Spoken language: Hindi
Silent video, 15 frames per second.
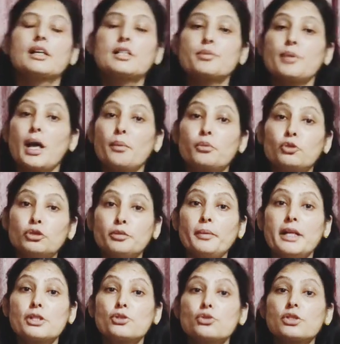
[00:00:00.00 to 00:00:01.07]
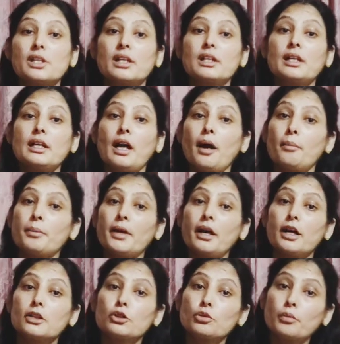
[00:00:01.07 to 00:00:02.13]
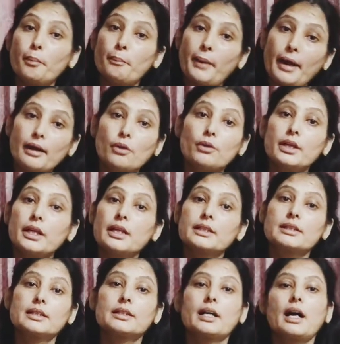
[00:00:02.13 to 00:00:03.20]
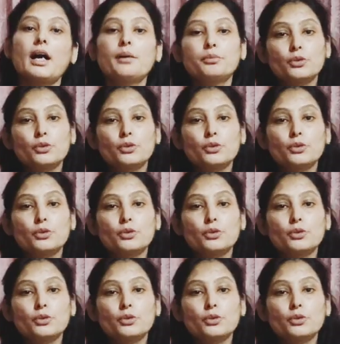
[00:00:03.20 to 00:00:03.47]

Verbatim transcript: इसमें आप खुद महसूस करेंगे आपके हाथों में पेन होने लग जाता है